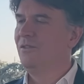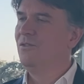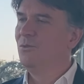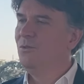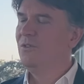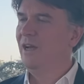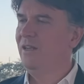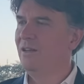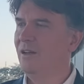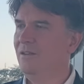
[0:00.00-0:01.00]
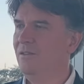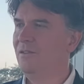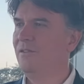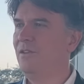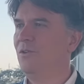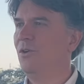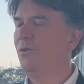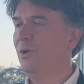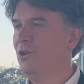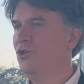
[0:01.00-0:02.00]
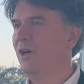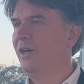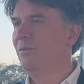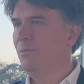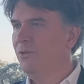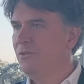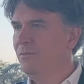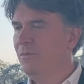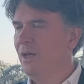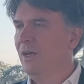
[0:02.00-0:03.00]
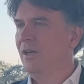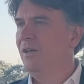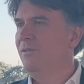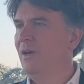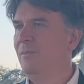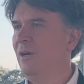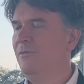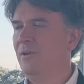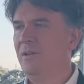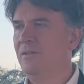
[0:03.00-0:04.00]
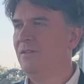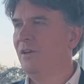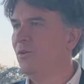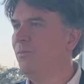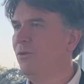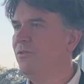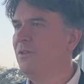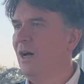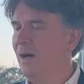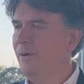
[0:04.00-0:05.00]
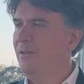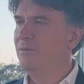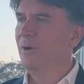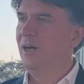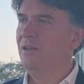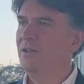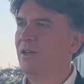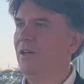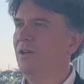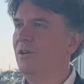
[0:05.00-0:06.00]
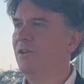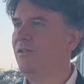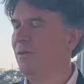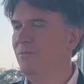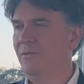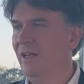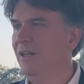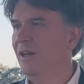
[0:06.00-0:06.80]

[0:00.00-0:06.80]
dass es gut sein kann, dass sie noch höher steigen müssen wir haben einfach einen sehr robusten Arbeitsmarkt. Es gibt